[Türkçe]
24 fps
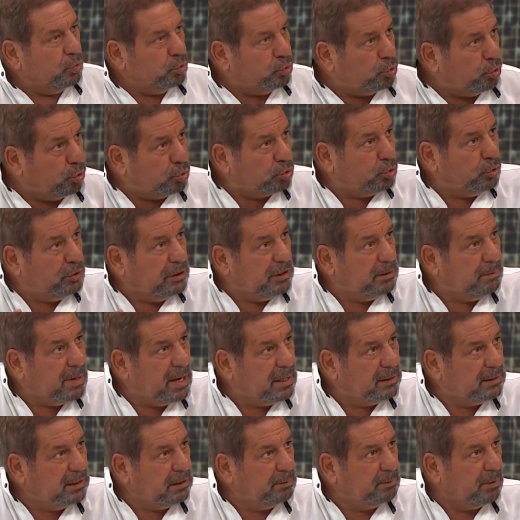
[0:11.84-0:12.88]
Konuşuyorsun
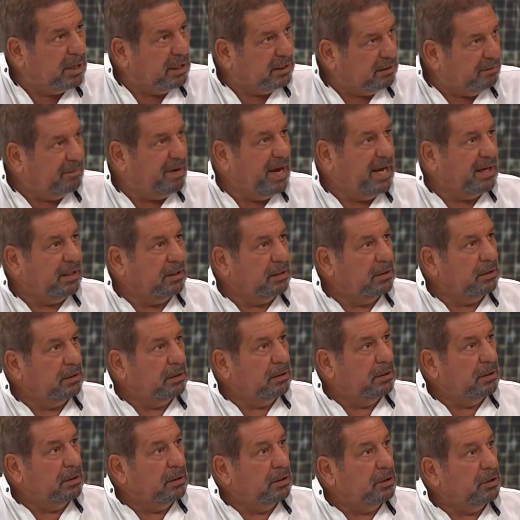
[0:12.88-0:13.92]
imalı imalı ver.
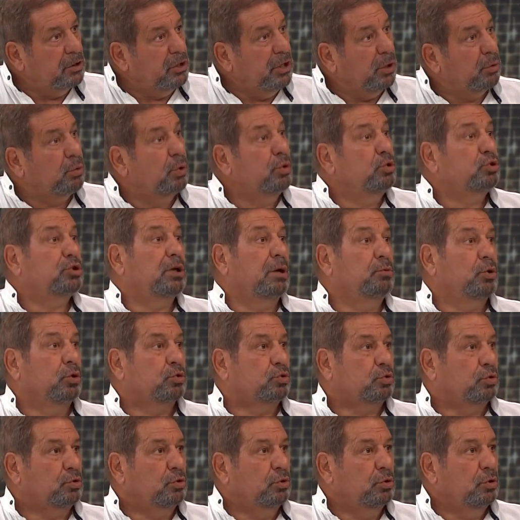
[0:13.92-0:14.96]

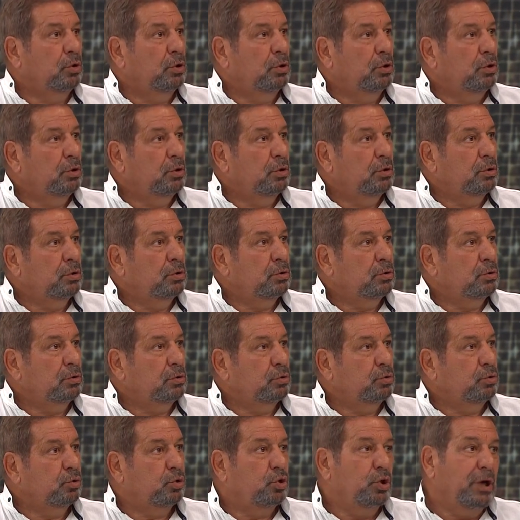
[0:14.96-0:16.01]
Konuşamıyorsun.
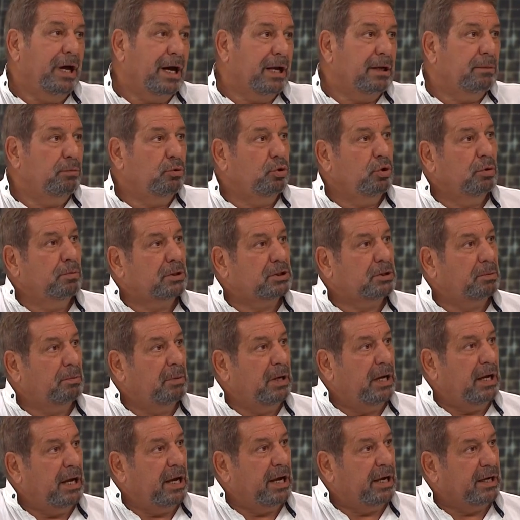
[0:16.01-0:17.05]
Çünkü yarın bir gün
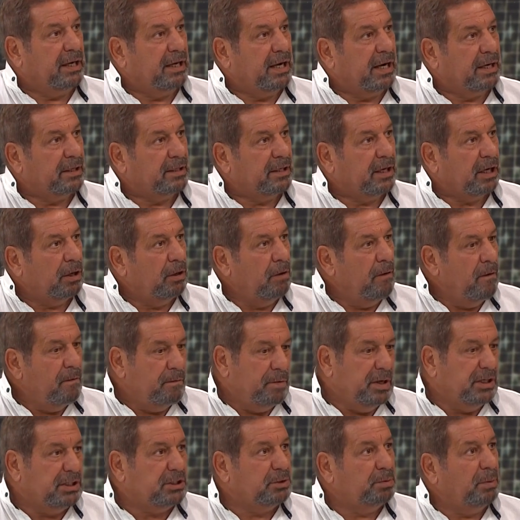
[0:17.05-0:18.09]
başım belaya girer diye.
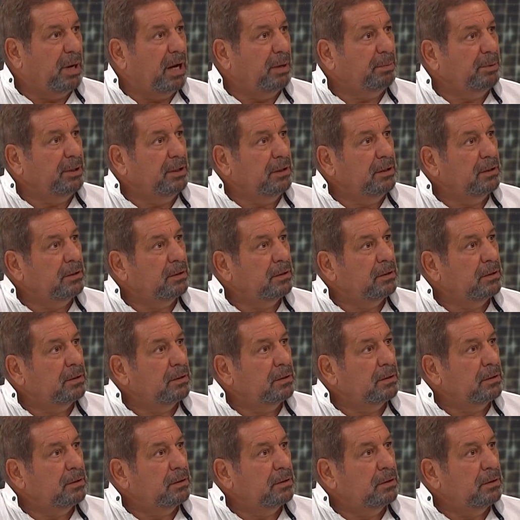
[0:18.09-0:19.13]
Ver ismi abi.
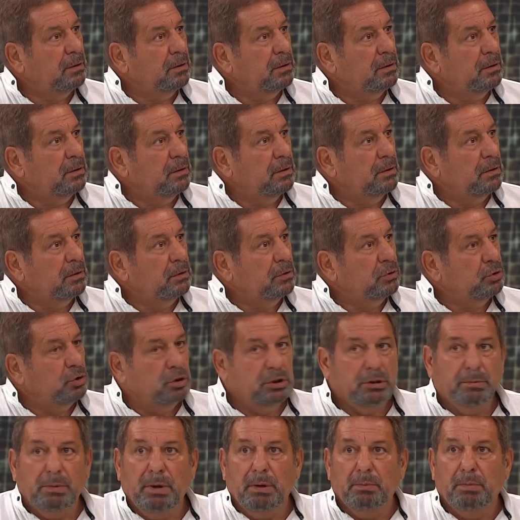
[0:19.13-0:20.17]

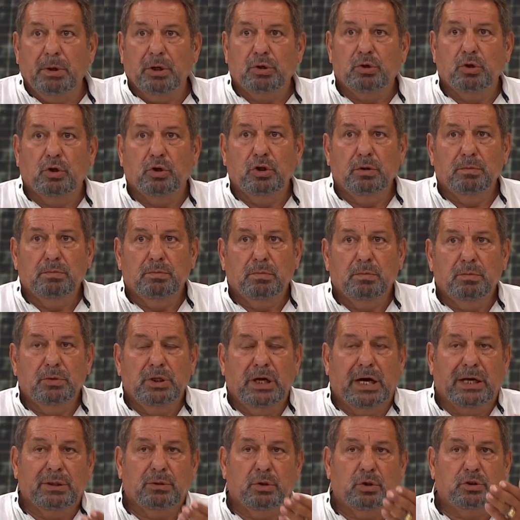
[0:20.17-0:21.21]
Şimdi ben bakıyorum
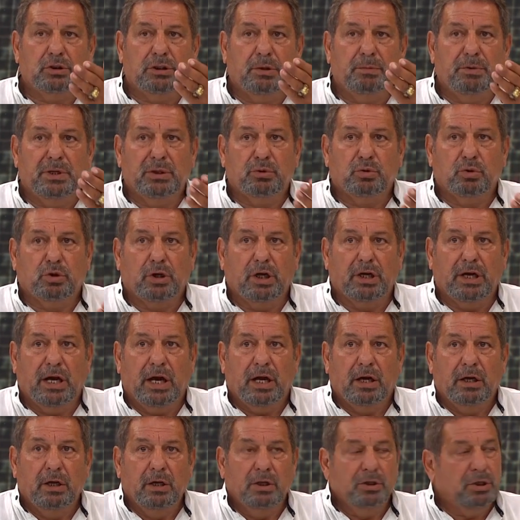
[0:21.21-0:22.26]
Nihat Özdemir'e
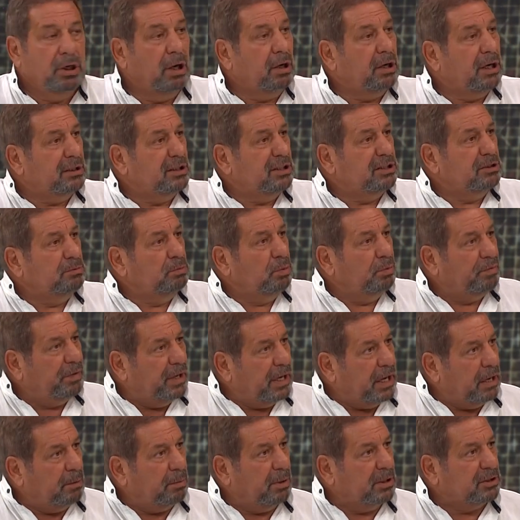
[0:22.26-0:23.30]
Tokaka. Ya kardeşim bu
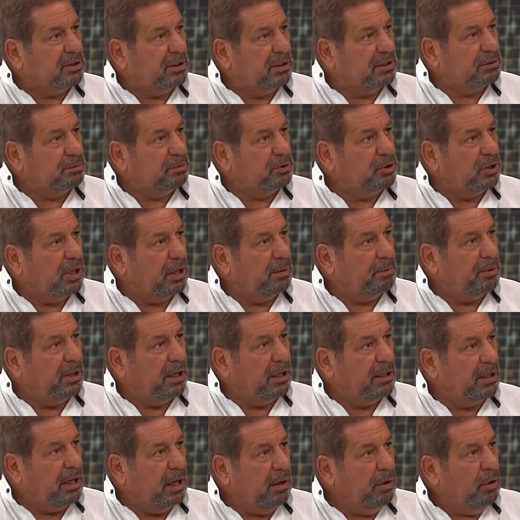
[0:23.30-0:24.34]
Fenerbahçe nasıl bir
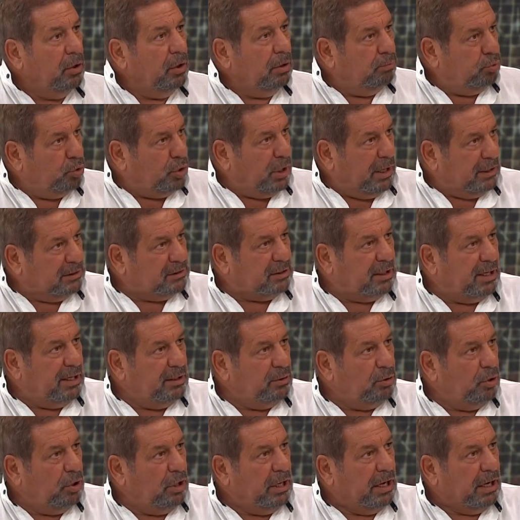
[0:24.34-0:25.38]
camia ya? Bu
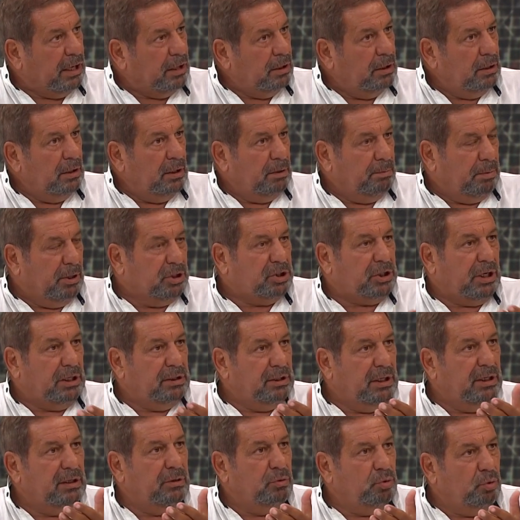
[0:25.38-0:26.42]
Galatasaray da öyle.
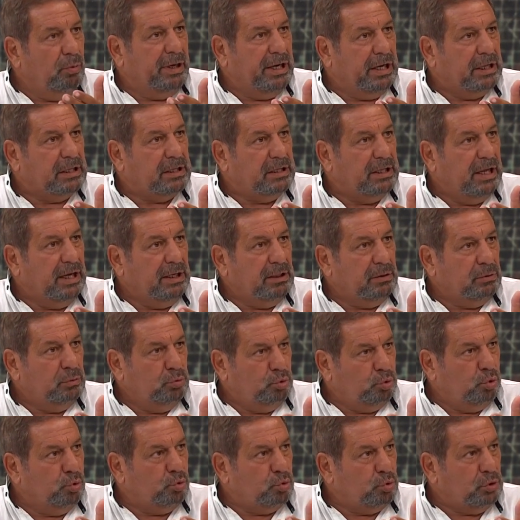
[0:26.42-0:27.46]
Başkanlarını duman ettiler
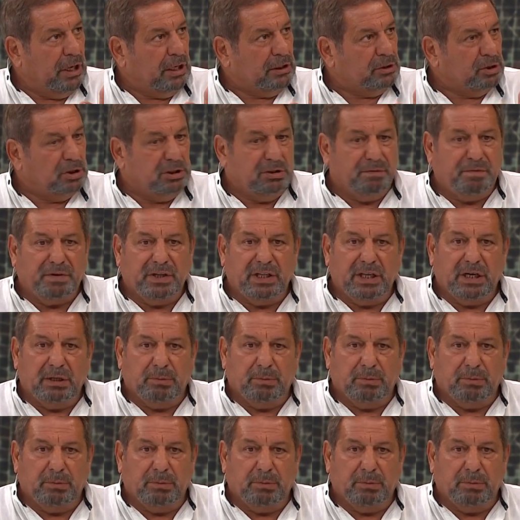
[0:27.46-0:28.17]
üzüntüden. Şimdi